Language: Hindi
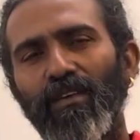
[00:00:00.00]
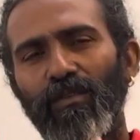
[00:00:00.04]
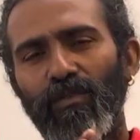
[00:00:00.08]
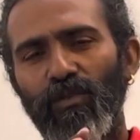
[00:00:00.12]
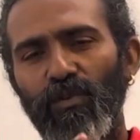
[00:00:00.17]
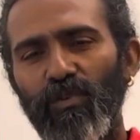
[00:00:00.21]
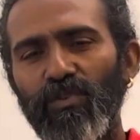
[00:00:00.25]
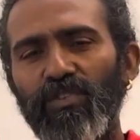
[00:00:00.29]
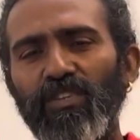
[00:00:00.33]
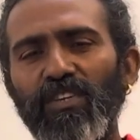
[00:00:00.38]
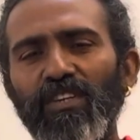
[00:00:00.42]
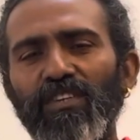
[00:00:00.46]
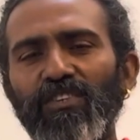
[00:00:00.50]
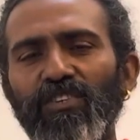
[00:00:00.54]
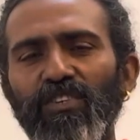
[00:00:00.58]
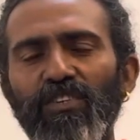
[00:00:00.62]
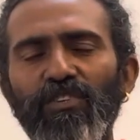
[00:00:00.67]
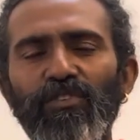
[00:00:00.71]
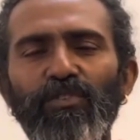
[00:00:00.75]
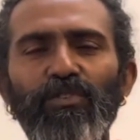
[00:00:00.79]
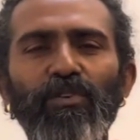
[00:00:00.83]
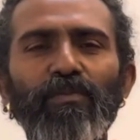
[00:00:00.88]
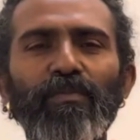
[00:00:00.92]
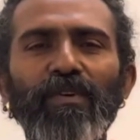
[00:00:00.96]
दूसरी
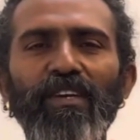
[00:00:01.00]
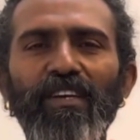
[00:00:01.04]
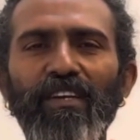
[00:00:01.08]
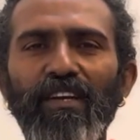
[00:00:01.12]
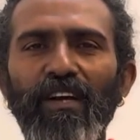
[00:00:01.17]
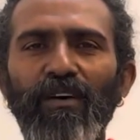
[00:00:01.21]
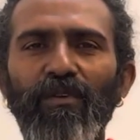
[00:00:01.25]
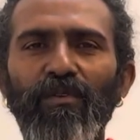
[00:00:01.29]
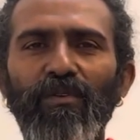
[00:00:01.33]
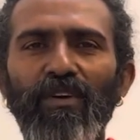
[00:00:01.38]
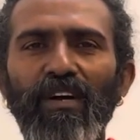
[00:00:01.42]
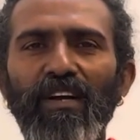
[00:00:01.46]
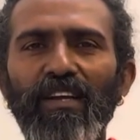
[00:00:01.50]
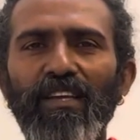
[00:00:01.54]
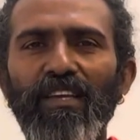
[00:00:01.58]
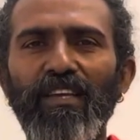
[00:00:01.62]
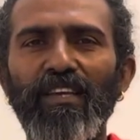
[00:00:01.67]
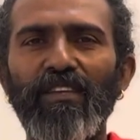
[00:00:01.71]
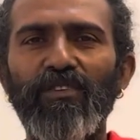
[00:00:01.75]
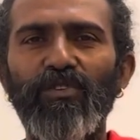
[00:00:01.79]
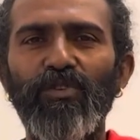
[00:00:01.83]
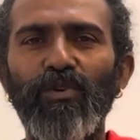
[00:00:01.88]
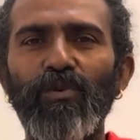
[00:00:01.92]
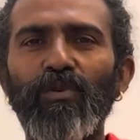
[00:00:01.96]
चीज जो मैं कहूंगा कि
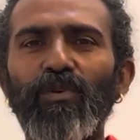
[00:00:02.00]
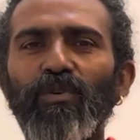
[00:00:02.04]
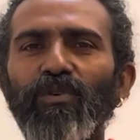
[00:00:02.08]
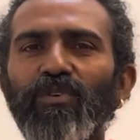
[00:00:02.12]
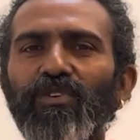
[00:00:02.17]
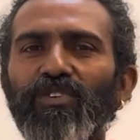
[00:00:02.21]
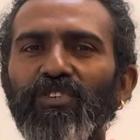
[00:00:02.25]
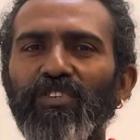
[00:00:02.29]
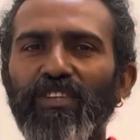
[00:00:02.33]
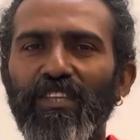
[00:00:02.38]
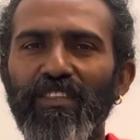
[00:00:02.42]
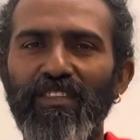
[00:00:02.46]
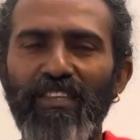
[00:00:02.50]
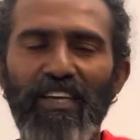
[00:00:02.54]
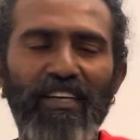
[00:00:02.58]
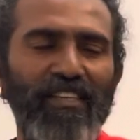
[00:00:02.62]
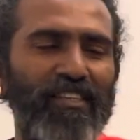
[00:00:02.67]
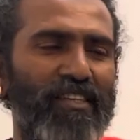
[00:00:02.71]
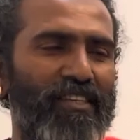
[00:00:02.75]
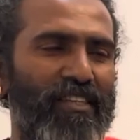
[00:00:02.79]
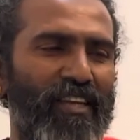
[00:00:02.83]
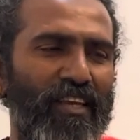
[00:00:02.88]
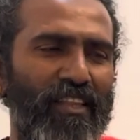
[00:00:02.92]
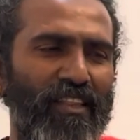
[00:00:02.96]
जो लोग श्रद्धा
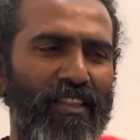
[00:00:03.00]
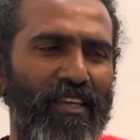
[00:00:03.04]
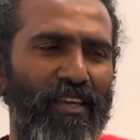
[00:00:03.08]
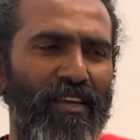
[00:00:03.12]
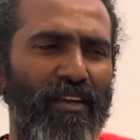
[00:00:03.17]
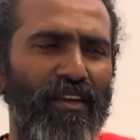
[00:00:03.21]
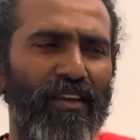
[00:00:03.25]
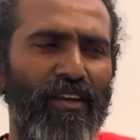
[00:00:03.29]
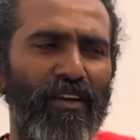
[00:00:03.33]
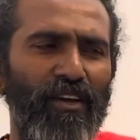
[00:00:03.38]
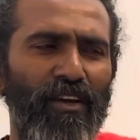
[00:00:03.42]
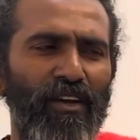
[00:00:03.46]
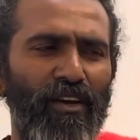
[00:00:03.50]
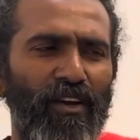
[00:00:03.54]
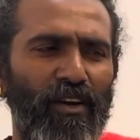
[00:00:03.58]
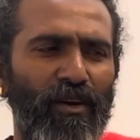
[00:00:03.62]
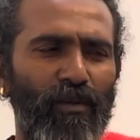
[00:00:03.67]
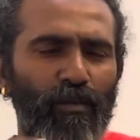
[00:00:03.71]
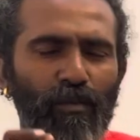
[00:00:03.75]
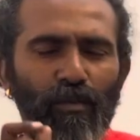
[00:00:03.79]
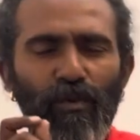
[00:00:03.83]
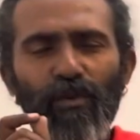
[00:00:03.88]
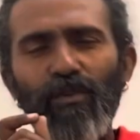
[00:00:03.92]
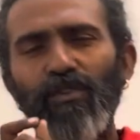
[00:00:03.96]
से जाते हैं
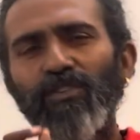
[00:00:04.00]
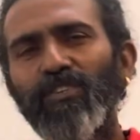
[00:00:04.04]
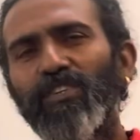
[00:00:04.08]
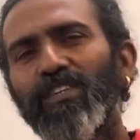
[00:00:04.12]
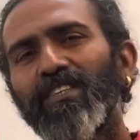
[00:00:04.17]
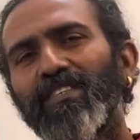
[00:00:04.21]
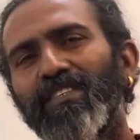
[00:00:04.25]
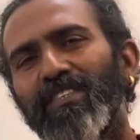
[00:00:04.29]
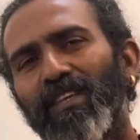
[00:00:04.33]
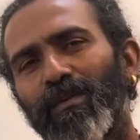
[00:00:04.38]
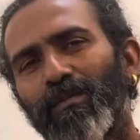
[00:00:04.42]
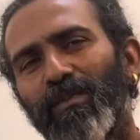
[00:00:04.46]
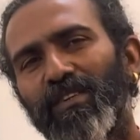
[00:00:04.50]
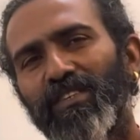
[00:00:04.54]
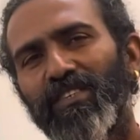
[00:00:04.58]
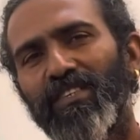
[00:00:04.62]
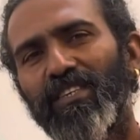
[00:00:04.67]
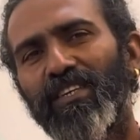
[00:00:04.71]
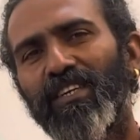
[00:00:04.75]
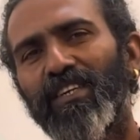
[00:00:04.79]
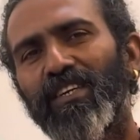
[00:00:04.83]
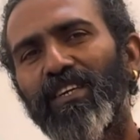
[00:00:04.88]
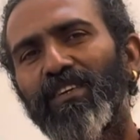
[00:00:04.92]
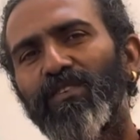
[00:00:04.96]
मूल चीज
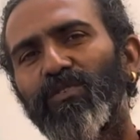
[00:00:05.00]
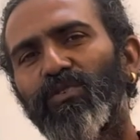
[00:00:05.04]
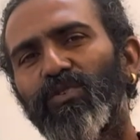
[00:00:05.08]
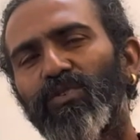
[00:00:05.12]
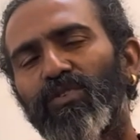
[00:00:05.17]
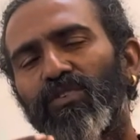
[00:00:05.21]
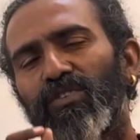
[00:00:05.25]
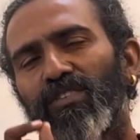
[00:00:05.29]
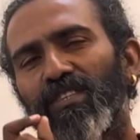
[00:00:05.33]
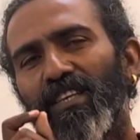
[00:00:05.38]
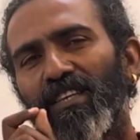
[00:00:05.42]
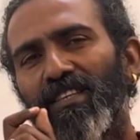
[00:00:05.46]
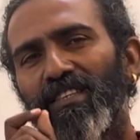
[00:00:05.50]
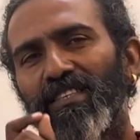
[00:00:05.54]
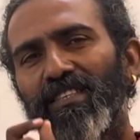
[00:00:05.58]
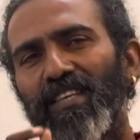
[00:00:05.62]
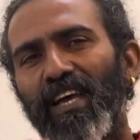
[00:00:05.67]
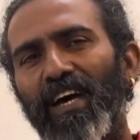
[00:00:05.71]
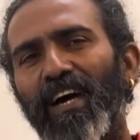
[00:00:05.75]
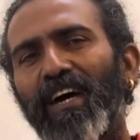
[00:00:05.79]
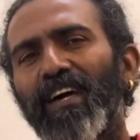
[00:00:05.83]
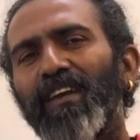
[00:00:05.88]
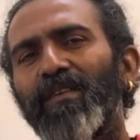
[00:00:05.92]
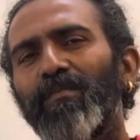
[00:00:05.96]
समझिए कि
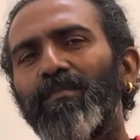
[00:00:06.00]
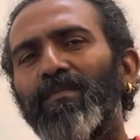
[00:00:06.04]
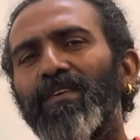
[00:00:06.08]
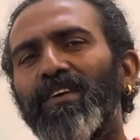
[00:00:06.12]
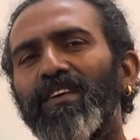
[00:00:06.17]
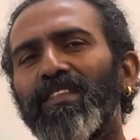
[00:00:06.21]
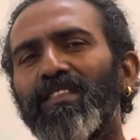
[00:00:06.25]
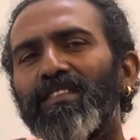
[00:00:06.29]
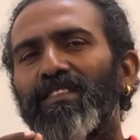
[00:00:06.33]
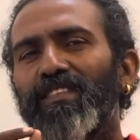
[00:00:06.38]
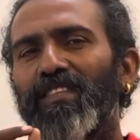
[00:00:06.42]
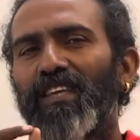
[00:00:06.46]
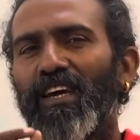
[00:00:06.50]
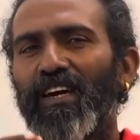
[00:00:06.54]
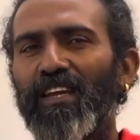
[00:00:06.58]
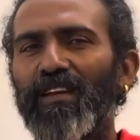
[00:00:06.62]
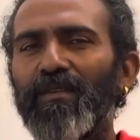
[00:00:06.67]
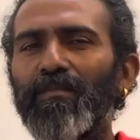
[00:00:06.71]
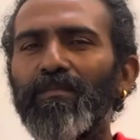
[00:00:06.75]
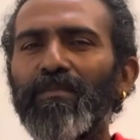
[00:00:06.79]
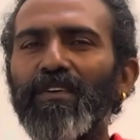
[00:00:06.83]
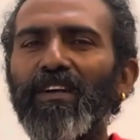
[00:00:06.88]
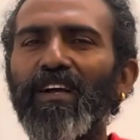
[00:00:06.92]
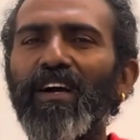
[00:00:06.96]
संसार में
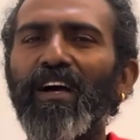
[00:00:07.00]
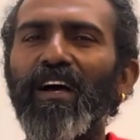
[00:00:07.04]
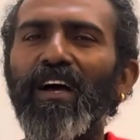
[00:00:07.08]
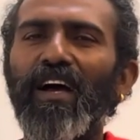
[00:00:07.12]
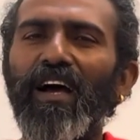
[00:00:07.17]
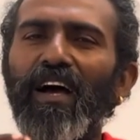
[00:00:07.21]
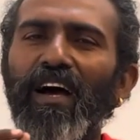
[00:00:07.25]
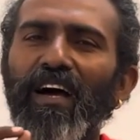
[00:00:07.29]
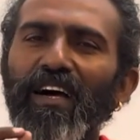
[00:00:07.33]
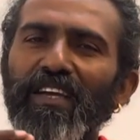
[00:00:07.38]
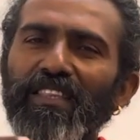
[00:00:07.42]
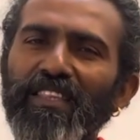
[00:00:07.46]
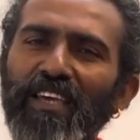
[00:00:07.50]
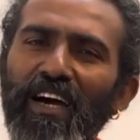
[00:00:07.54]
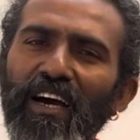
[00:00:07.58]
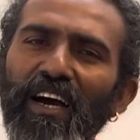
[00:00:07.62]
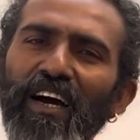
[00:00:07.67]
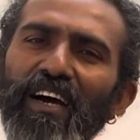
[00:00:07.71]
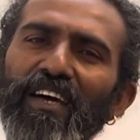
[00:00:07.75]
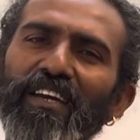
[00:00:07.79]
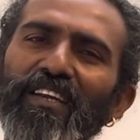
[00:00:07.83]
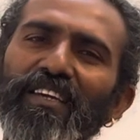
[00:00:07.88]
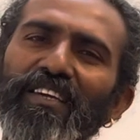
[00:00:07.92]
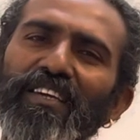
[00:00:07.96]
धर्म का
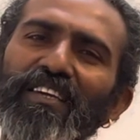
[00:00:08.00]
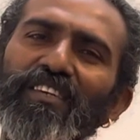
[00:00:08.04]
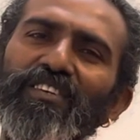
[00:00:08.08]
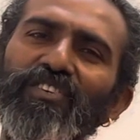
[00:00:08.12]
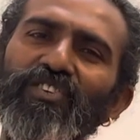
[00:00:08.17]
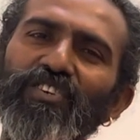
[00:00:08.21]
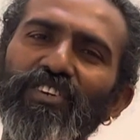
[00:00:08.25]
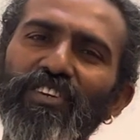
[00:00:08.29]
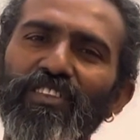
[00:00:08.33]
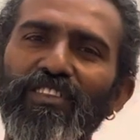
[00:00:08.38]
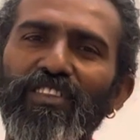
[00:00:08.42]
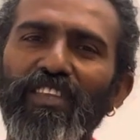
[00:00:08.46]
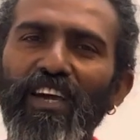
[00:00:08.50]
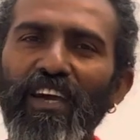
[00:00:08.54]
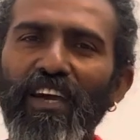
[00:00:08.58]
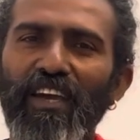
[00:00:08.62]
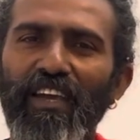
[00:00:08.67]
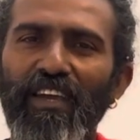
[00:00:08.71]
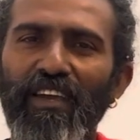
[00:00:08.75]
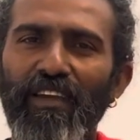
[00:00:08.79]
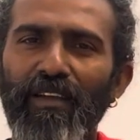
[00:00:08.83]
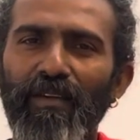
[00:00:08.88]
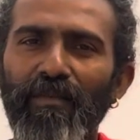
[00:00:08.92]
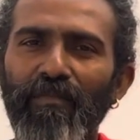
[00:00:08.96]
आधार ही श्रद्धा
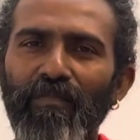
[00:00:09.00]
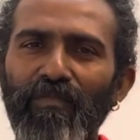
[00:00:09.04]
है